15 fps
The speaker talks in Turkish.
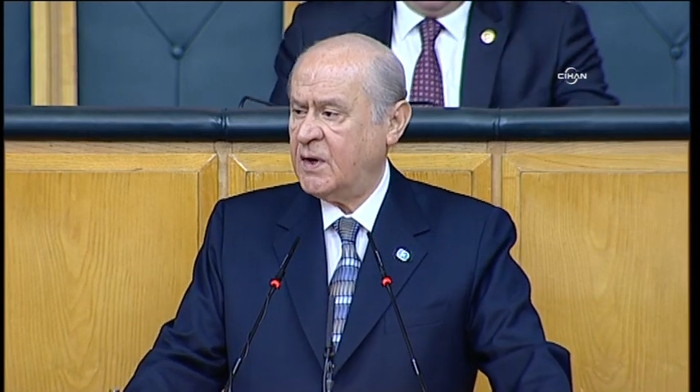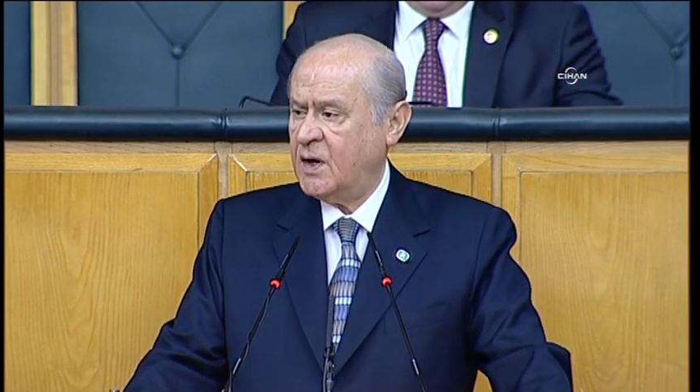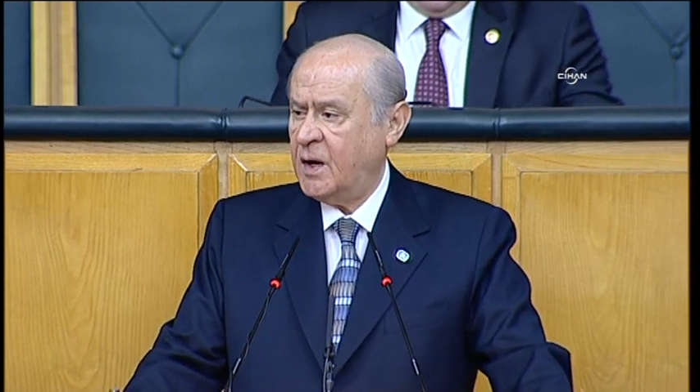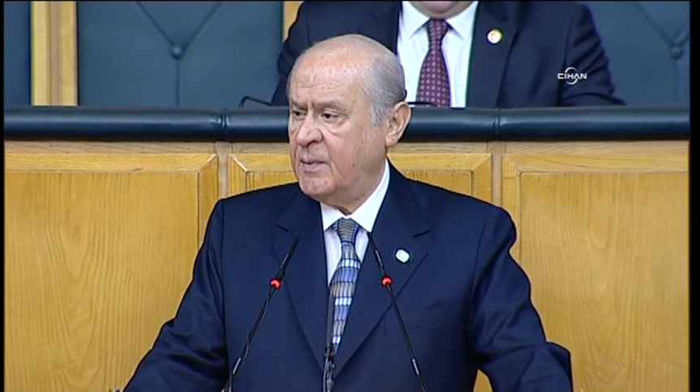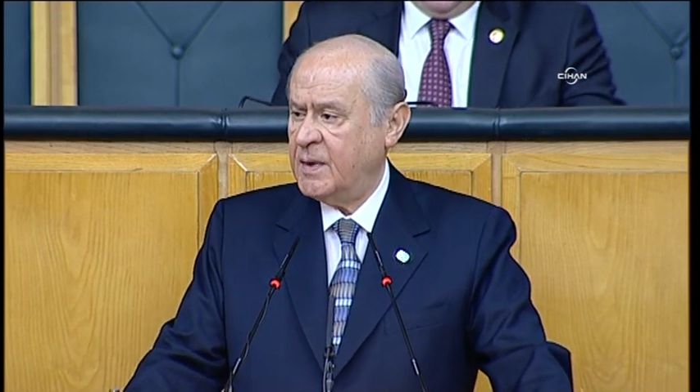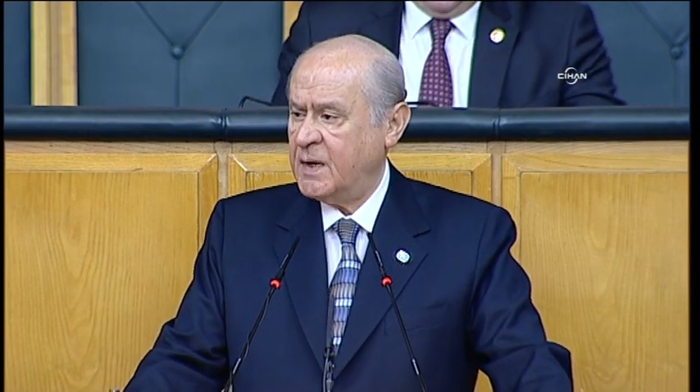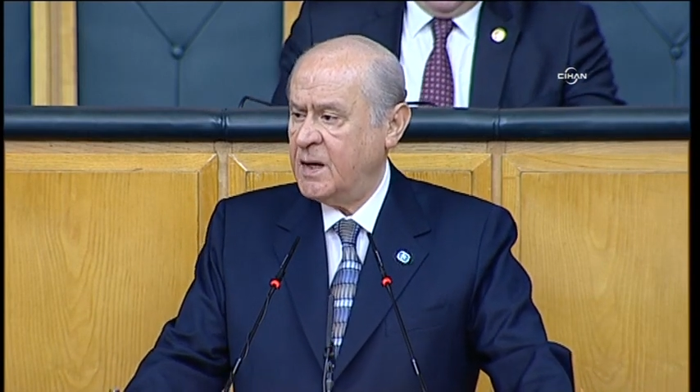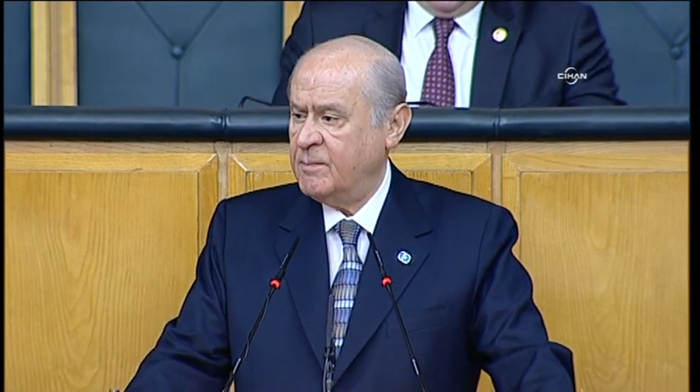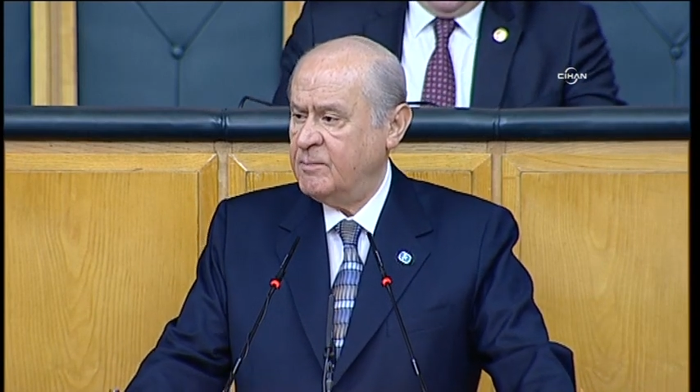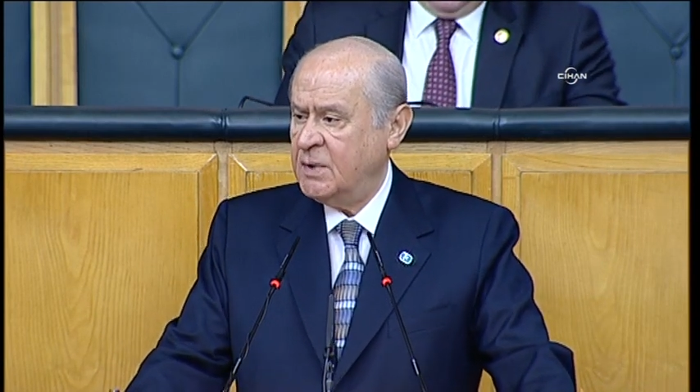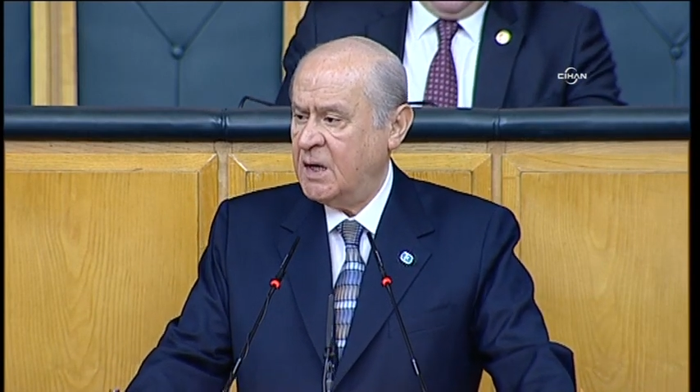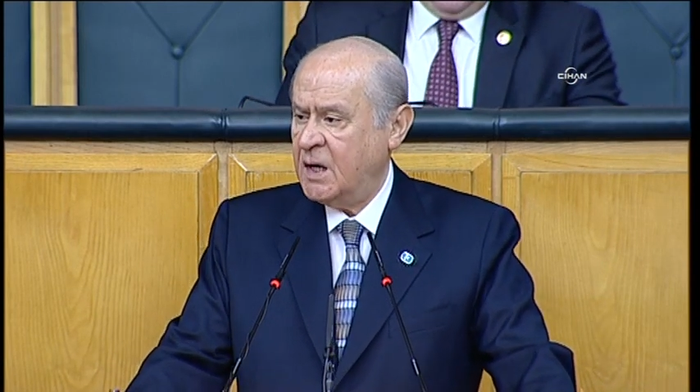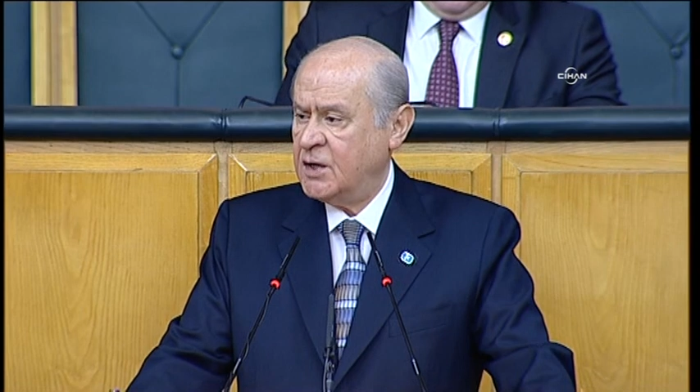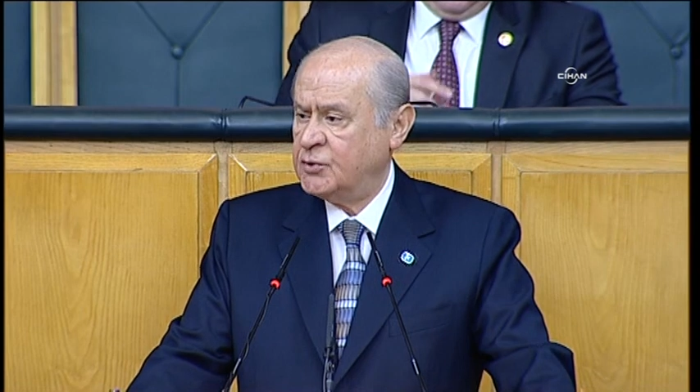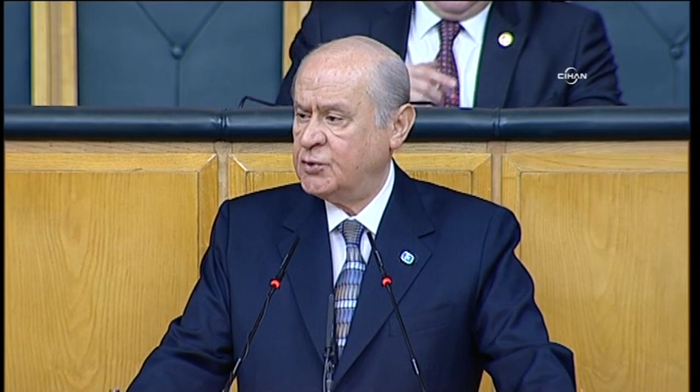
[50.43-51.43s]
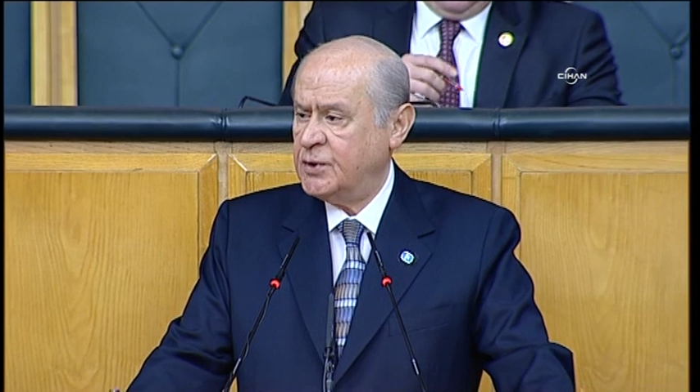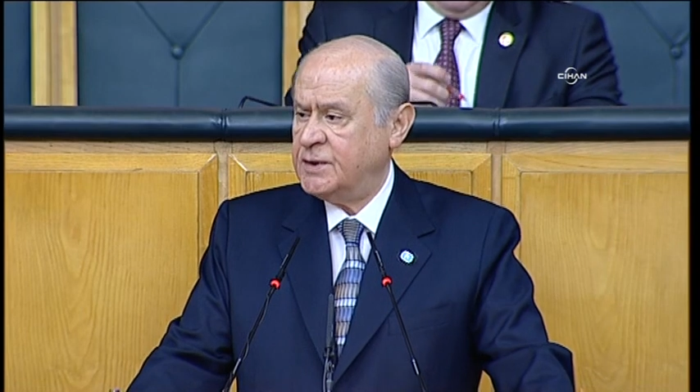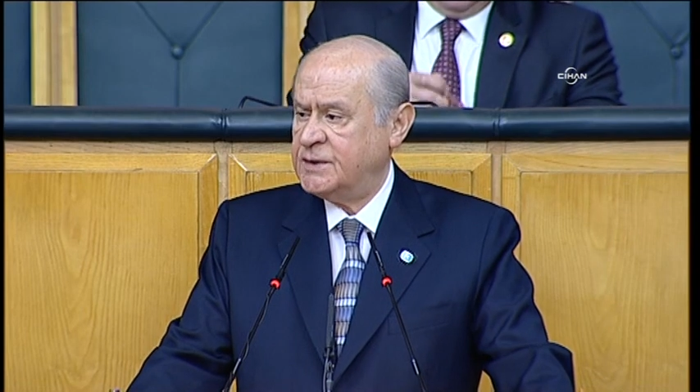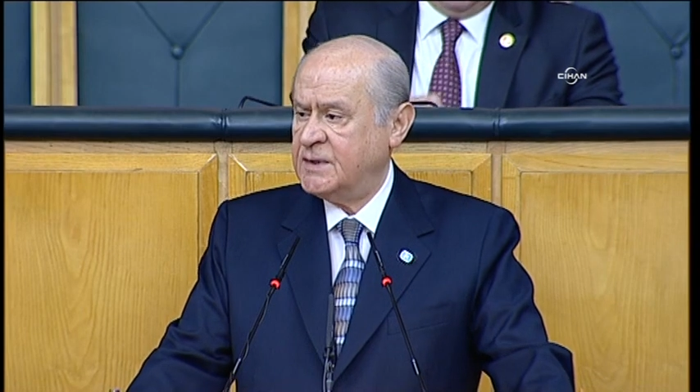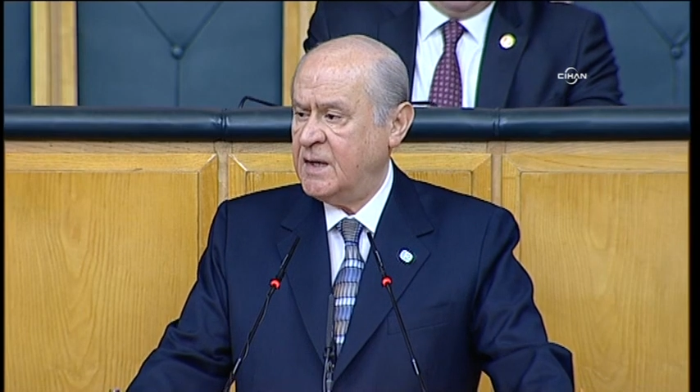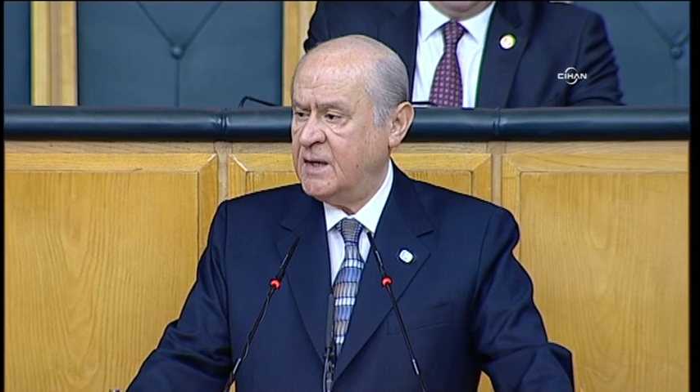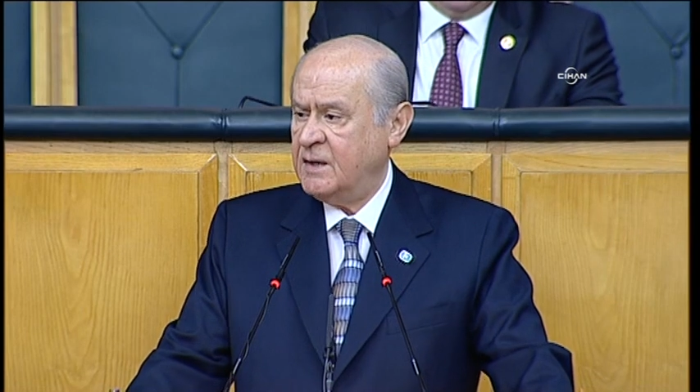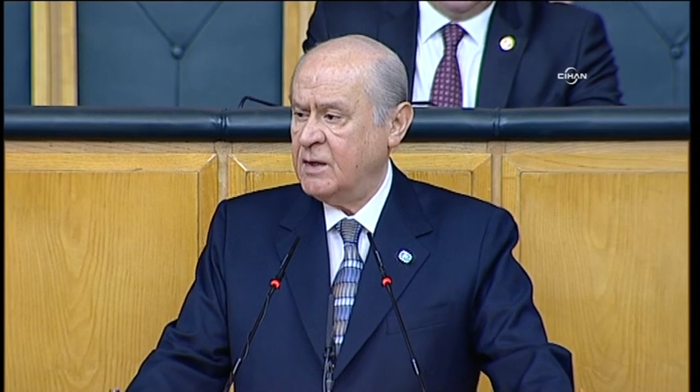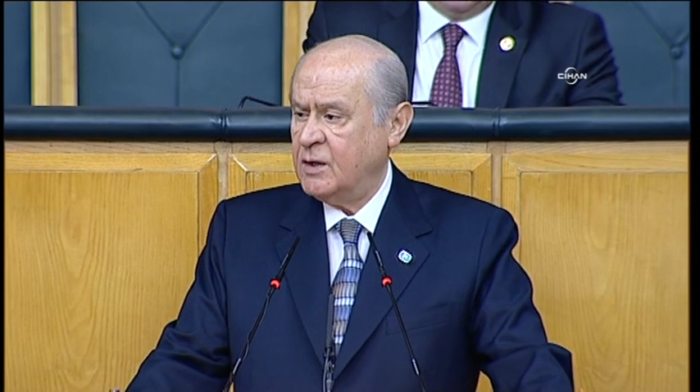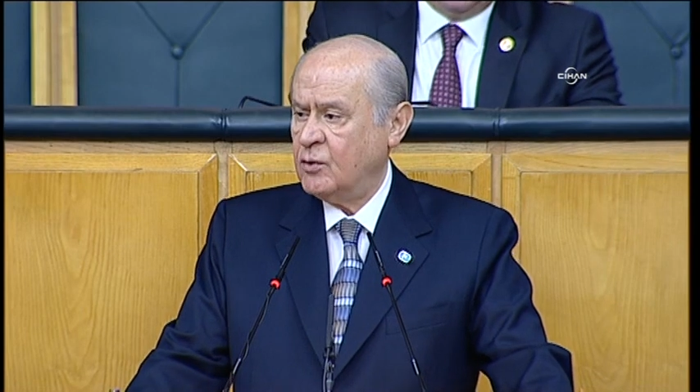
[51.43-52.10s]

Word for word: kabaran bilanço ise